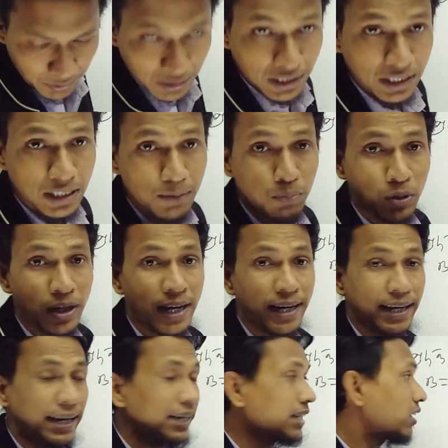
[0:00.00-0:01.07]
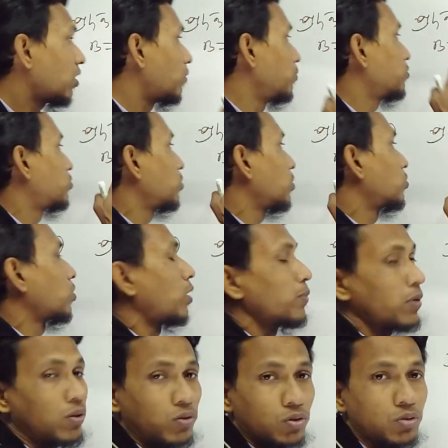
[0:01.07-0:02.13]
কি কি বলে এইটা অবশ্যই হতে
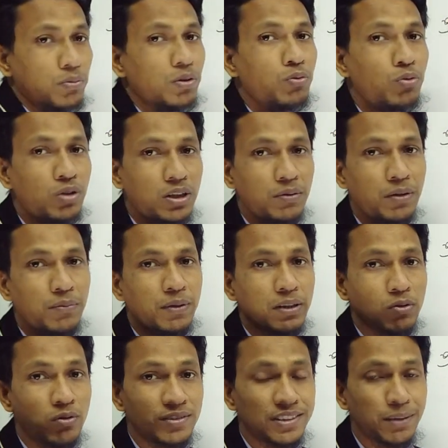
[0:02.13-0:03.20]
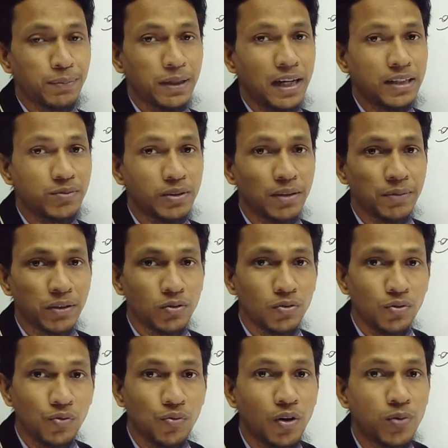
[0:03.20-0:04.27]
হবে অঙ্ক তোমরা করতে পারবে আর কনসেপ্টটা আসবে যে আমরা
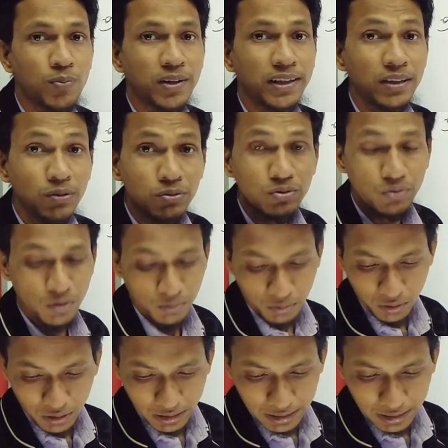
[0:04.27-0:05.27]
কোন ফর্মাটা ইউজ করব